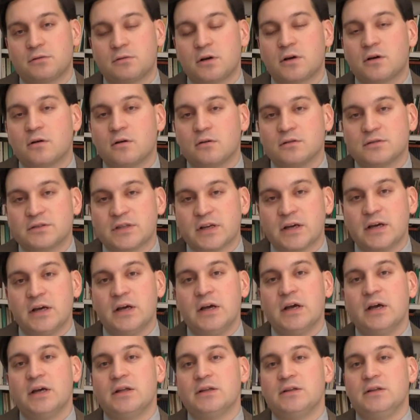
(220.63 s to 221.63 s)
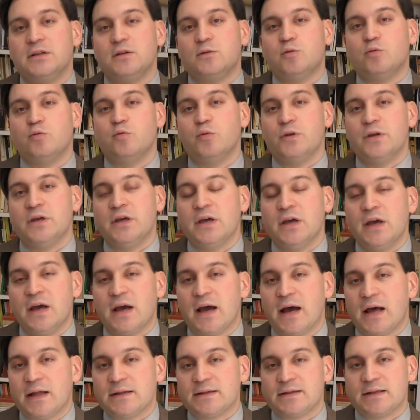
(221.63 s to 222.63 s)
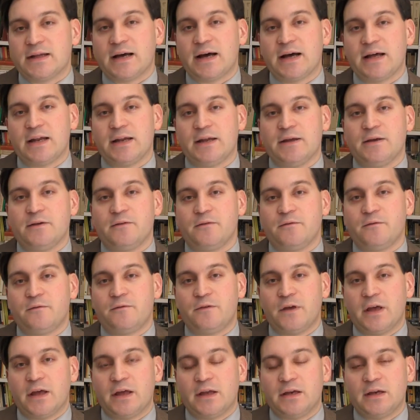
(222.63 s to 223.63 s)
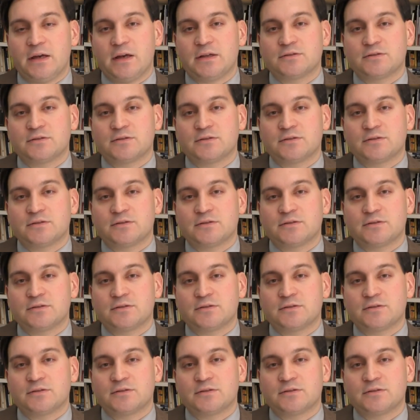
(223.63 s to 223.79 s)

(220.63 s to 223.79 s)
una cosa di cui andare fieri.